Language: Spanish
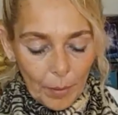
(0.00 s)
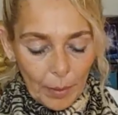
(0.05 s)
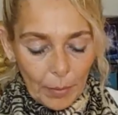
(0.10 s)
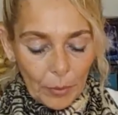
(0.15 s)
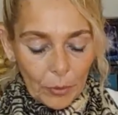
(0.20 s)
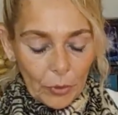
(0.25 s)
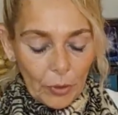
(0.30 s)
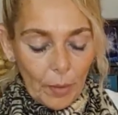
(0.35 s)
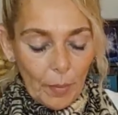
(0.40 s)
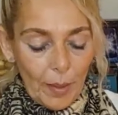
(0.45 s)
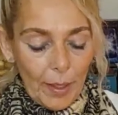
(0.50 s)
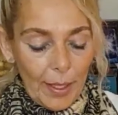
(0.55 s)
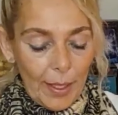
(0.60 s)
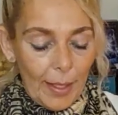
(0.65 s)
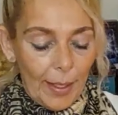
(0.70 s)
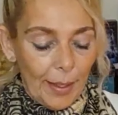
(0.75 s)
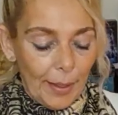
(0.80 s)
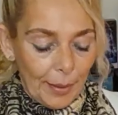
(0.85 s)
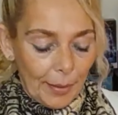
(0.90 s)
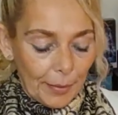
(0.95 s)
Vamos a
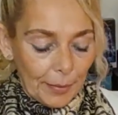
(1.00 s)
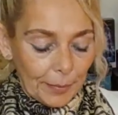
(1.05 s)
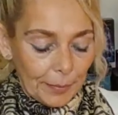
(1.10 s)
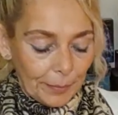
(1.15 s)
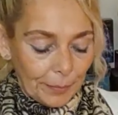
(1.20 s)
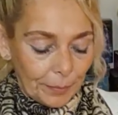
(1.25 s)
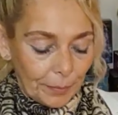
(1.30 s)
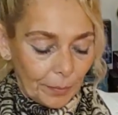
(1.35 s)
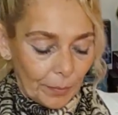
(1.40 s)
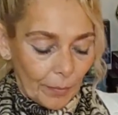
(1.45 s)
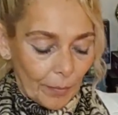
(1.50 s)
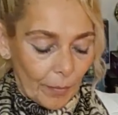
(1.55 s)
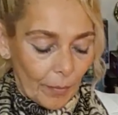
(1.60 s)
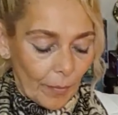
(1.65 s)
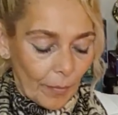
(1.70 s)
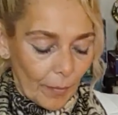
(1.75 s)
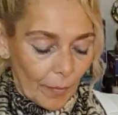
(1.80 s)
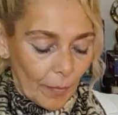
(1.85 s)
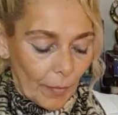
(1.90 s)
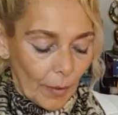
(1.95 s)
ver.
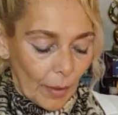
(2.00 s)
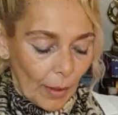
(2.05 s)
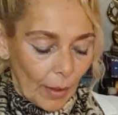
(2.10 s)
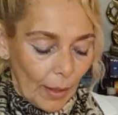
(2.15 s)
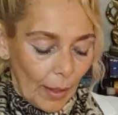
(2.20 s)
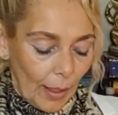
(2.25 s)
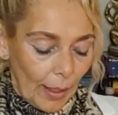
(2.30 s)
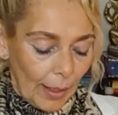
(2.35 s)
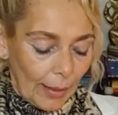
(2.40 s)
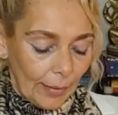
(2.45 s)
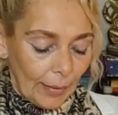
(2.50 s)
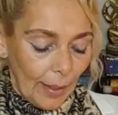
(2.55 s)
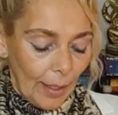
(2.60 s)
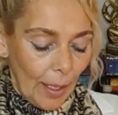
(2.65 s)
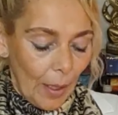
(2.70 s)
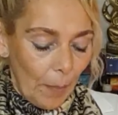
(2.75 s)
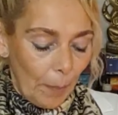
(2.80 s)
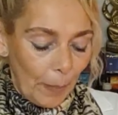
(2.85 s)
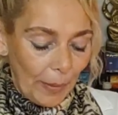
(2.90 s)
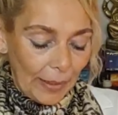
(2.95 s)
¿A qué
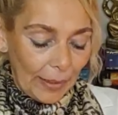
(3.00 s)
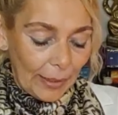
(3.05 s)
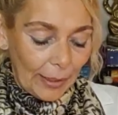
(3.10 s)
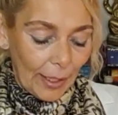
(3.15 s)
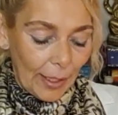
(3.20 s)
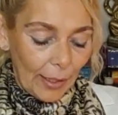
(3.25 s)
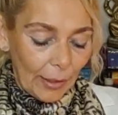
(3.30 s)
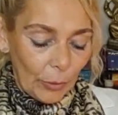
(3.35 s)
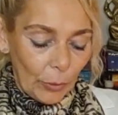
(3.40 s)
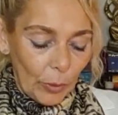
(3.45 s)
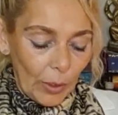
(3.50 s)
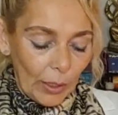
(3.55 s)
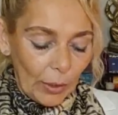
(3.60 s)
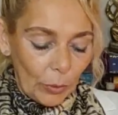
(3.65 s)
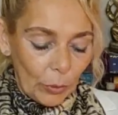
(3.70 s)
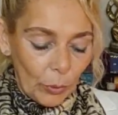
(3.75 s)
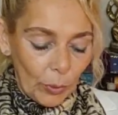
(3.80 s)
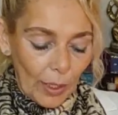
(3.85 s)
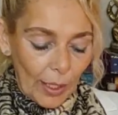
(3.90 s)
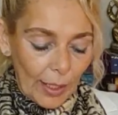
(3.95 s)
sale aspectada tu
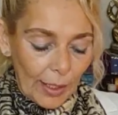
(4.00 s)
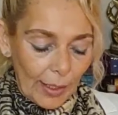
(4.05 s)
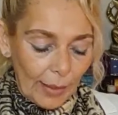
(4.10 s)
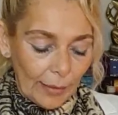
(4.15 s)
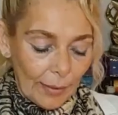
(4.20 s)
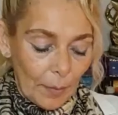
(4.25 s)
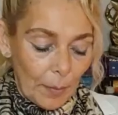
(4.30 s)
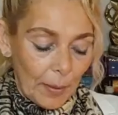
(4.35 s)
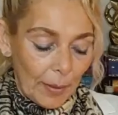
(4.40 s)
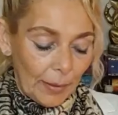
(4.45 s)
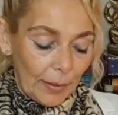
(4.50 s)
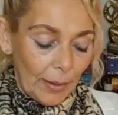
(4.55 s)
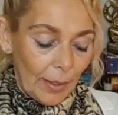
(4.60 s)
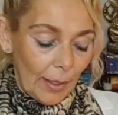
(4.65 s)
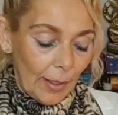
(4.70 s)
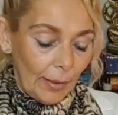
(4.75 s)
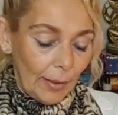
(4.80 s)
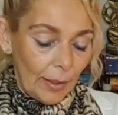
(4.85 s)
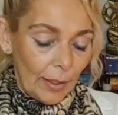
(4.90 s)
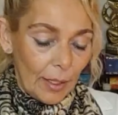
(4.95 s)
lectura, Aries, a partir
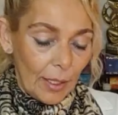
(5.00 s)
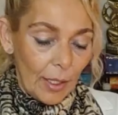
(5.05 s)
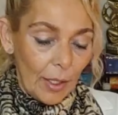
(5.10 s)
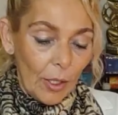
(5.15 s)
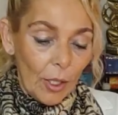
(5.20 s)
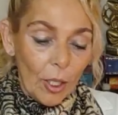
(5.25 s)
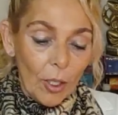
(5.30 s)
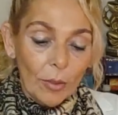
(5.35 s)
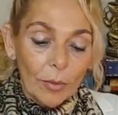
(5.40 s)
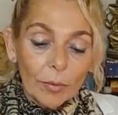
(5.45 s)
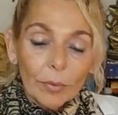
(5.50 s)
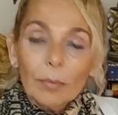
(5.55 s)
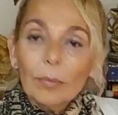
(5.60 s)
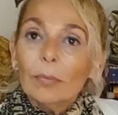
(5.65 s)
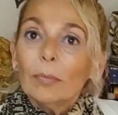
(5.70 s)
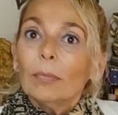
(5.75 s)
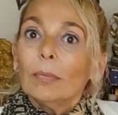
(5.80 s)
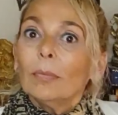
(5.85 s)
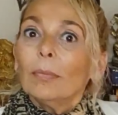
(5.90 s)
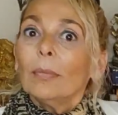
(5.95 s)
de que te llegó
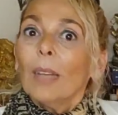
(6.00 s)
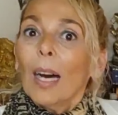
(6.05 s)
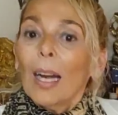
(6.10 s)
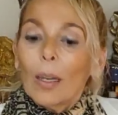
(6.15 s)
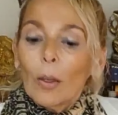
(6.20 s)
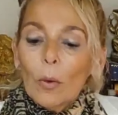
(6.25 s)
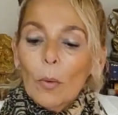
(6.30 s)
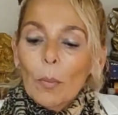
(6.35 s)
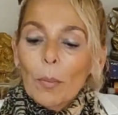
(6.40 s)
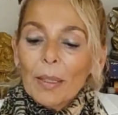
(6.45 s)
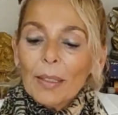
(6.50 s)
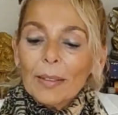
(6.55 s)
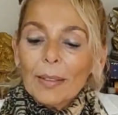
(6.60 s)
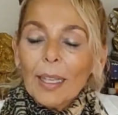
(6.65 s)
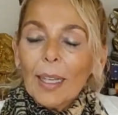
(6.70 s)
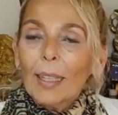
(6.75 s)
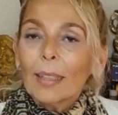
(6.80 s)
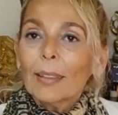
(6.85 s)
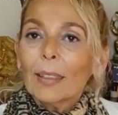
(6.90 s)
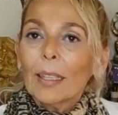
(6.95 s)
algún
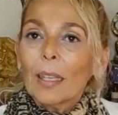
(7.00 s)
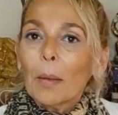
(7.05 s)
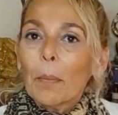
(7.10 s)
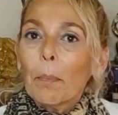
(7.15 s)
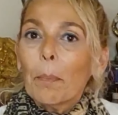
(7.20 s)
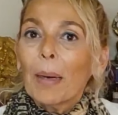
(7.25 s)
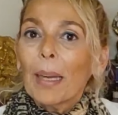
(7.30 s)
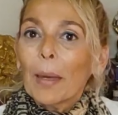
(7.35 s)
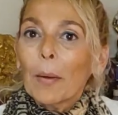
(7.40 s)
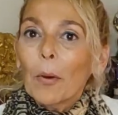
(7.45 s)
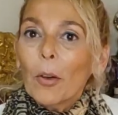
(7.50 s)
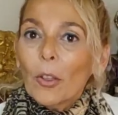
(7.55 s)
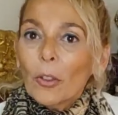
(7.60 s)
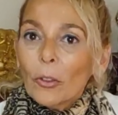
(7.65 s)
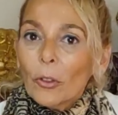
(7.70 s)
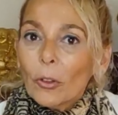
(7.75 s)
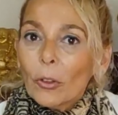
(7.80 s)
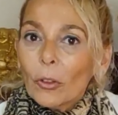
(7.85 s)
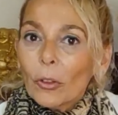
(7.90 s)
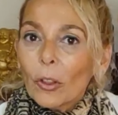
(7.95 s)
mensaje tenés para
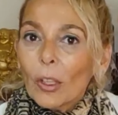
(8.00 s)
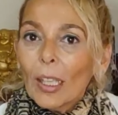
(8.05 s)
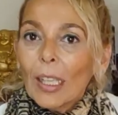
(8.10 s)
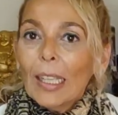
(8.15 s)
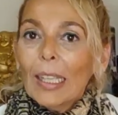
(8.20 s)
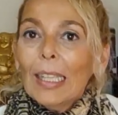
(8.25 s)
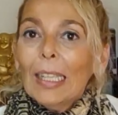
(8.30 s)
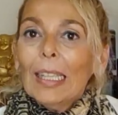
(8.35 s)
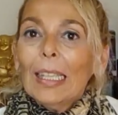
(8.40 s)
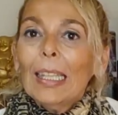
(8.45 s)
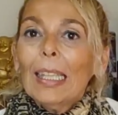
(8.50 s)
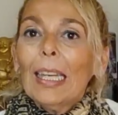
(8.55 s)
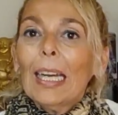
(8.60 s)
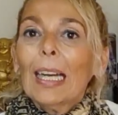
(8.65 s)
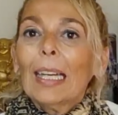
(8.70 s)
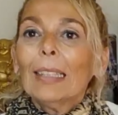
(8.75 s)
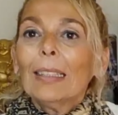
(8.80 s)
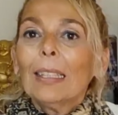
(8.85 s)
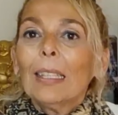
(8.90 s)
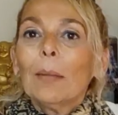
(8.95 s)
vos. Y
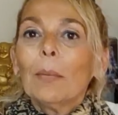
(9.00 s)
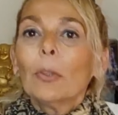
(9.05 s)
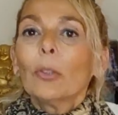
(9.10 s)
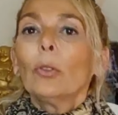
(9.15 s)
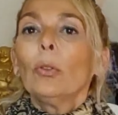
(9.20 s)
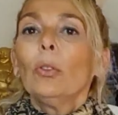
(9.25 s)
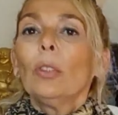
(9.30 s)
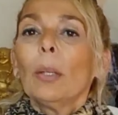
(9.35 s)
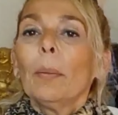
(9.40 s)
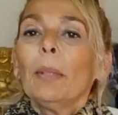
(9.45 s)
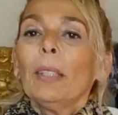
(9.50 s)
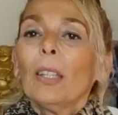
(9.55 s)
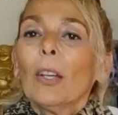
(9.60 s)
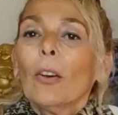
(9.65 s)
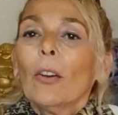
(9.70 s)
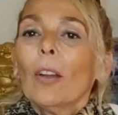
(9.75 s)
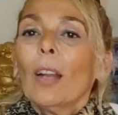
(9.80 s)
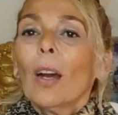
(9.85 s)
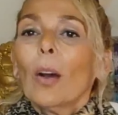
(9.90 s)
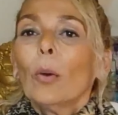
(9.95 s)
acá tenemos un
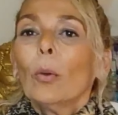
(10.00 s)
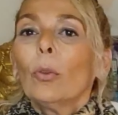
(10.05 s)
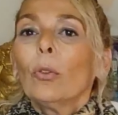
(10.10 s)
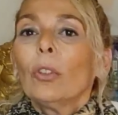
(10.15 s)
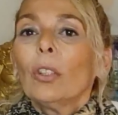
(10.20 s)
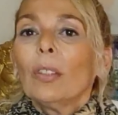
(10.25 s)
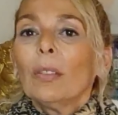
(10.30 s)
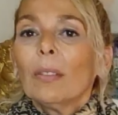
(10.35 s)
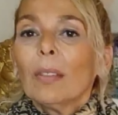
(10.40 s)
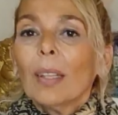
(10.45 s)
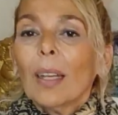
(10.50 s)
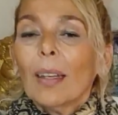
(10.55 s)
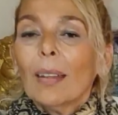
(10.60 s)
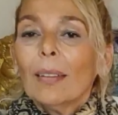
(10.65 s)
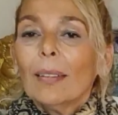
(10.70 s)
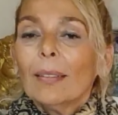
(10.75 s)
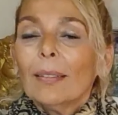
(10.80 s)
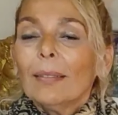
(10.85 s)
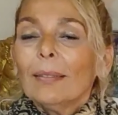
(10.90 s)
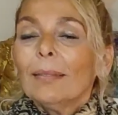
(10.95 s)
temita con la justicia.
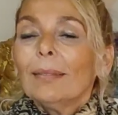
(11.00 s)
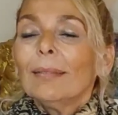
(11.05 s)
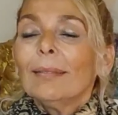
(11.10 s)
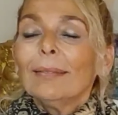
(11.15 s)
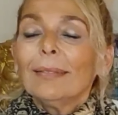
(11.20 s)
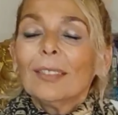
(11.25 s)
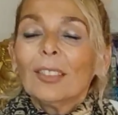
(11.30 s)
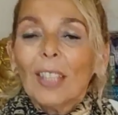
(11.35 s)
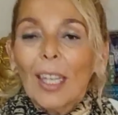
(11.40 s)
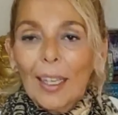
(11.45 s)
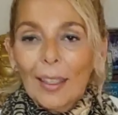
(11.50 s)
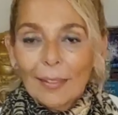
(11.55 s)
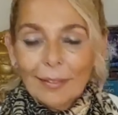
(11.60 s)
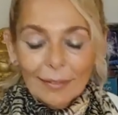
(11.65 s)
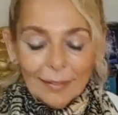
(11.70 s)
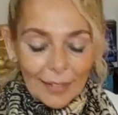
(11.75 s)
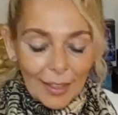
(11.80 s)
Sí.